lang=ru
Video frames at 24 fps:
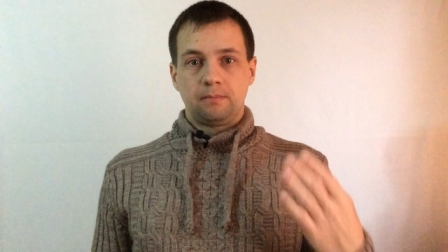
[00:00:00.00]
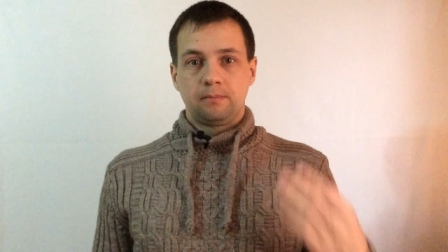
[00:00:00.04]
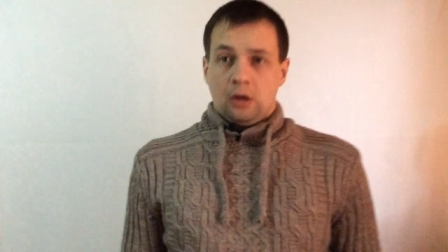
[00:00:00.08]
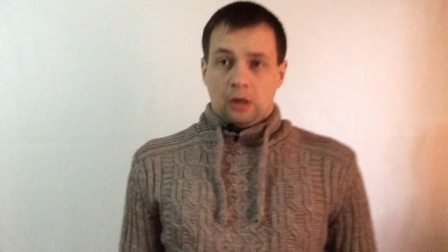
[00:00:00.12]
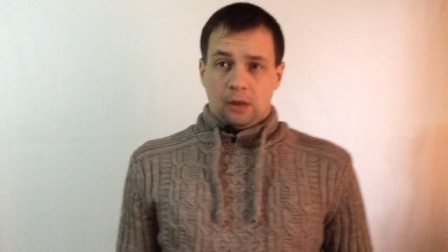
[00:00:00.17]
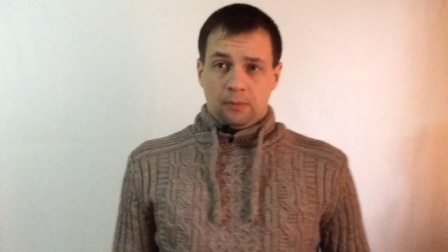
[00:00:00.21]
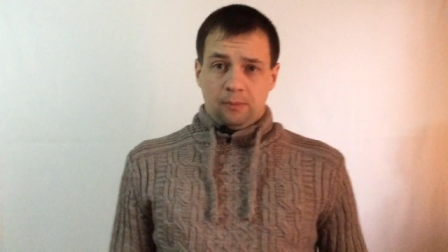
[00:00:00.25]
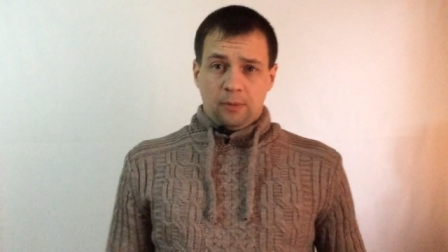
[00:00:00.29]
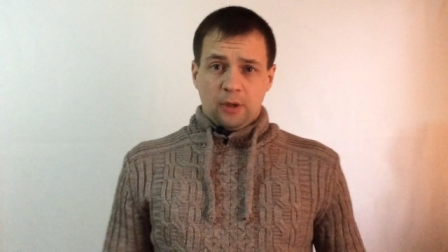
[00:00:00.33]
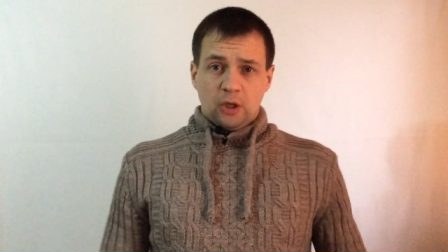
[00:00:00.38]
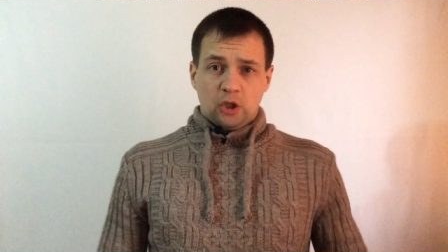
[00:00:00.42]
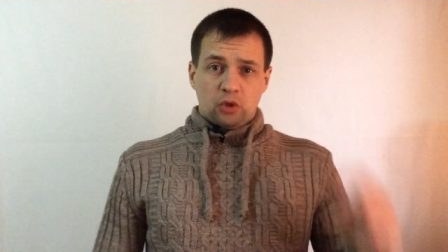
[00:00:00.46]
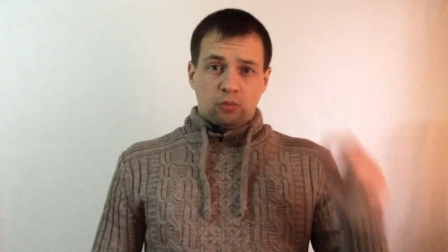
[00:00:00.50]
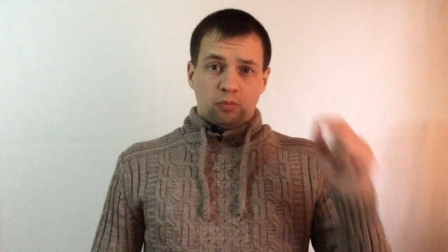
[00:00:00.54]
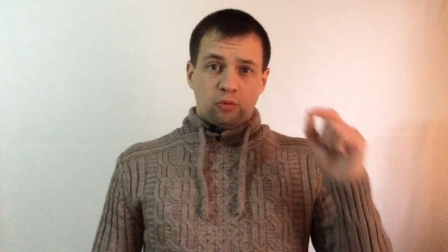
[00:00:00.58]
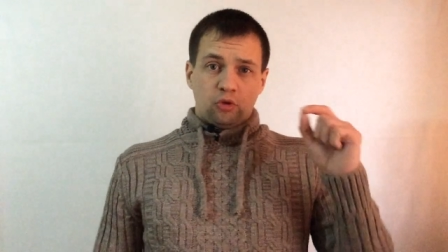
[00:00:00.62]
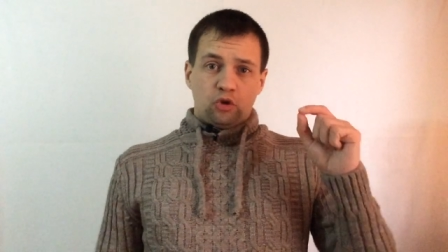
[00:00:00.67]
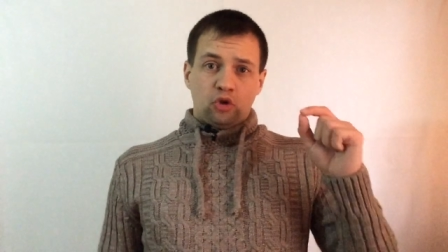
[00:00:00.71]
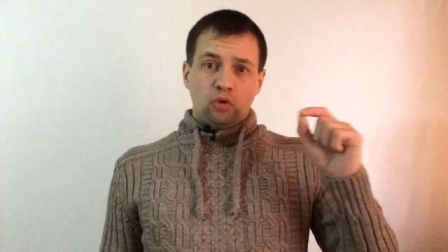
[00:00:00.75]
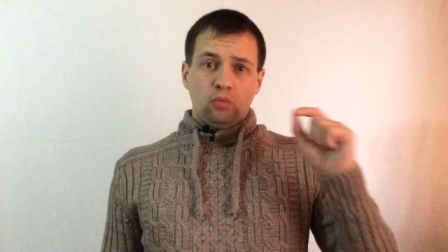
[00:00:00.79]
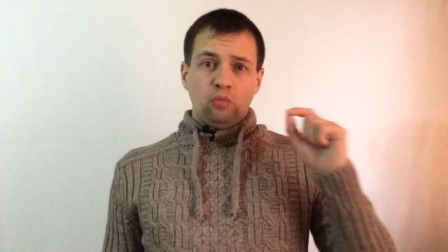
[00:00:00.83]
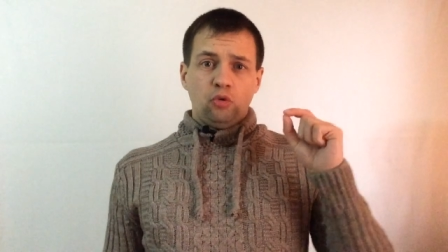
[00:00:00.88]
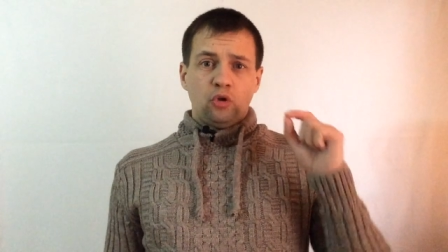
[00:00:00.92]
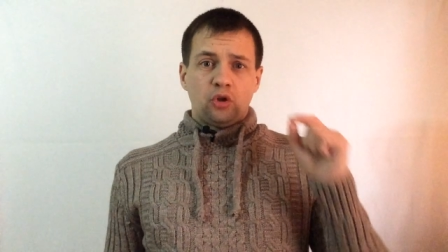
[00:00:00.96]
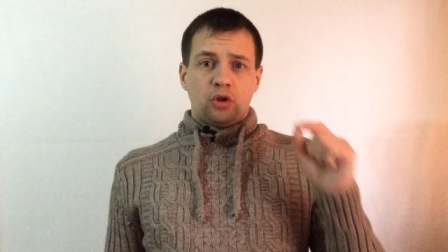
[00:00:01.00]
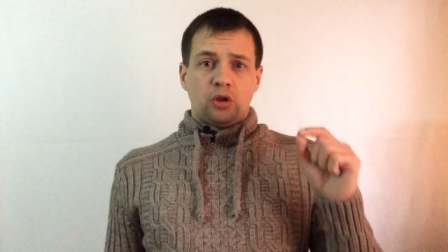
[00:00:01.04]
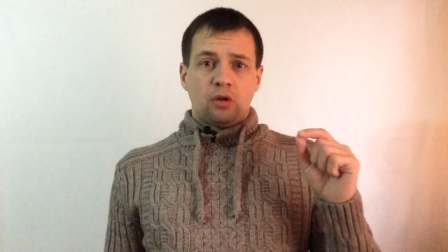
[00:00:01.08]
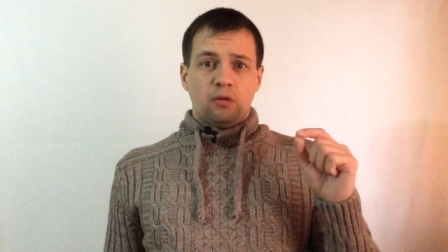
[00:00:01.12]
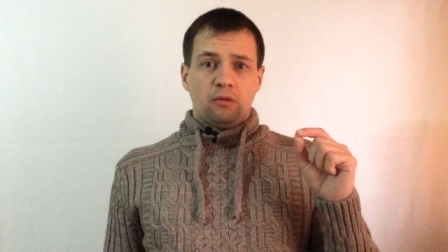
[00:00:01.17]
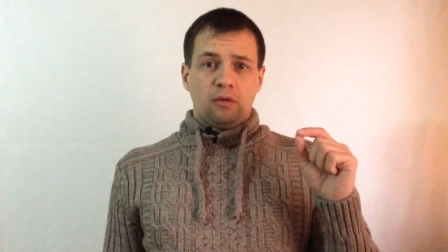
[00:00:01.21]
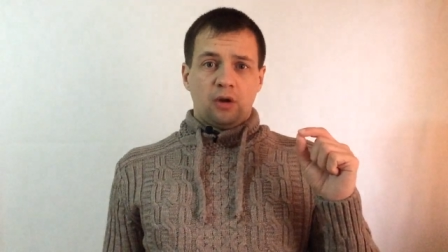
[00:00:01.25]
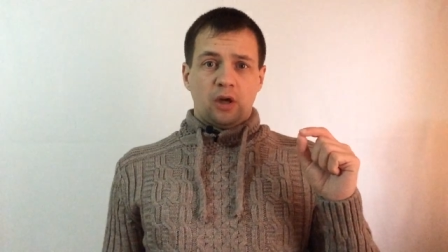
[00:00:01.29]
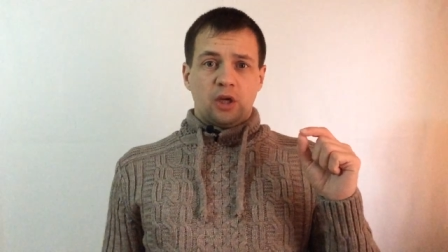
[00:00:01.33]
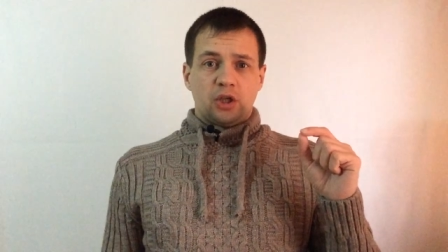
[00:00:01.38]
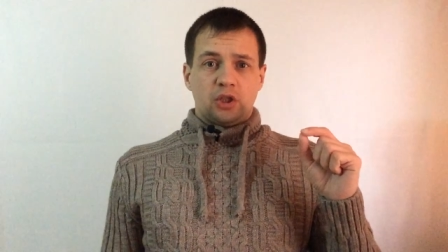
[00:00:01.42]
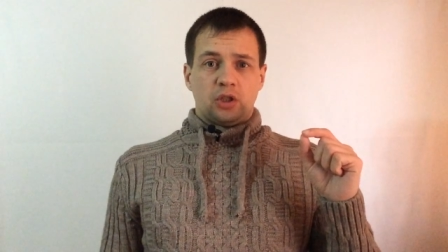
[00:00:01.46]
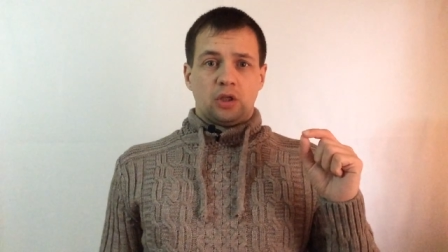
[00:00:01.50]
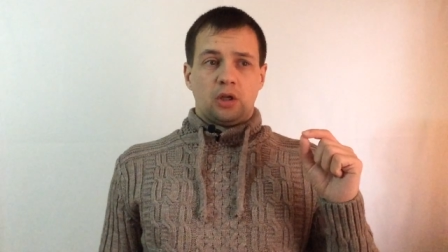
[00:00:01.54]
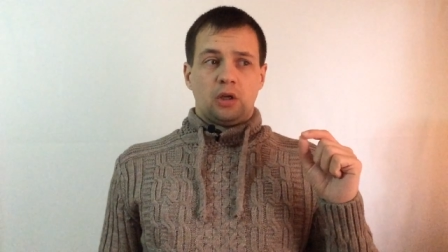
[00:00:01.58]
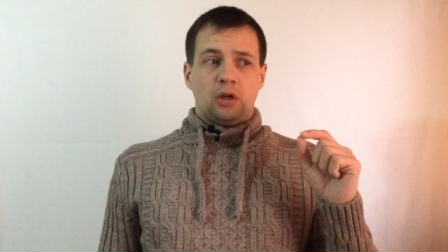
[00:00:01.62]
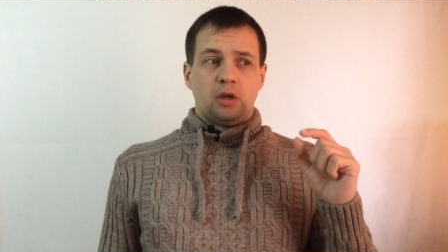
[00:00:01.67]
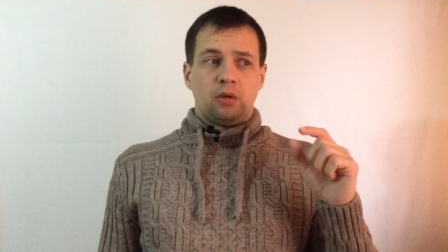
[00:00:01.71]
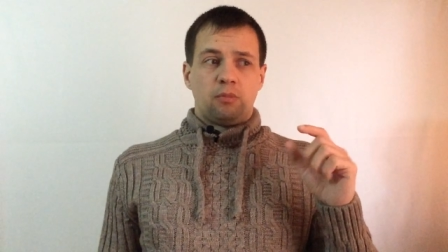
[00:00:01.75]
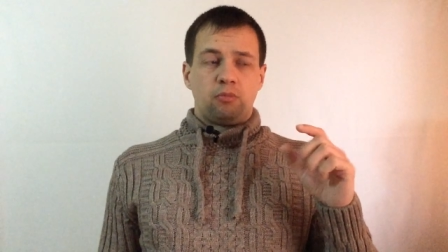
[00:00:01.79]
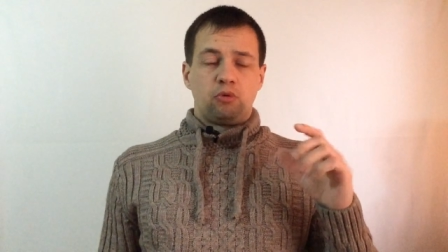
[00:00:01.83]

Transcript: Опять же, почему это важно?